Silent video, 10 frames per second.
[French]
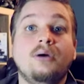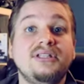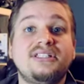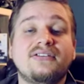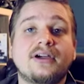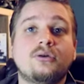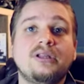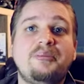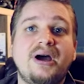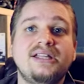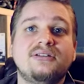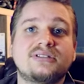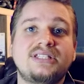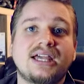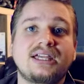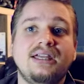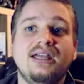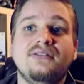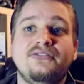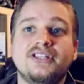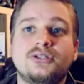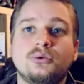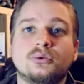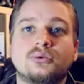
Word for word: Ah oui c'est vrai qu'on n'est pas allé dans série et fiction,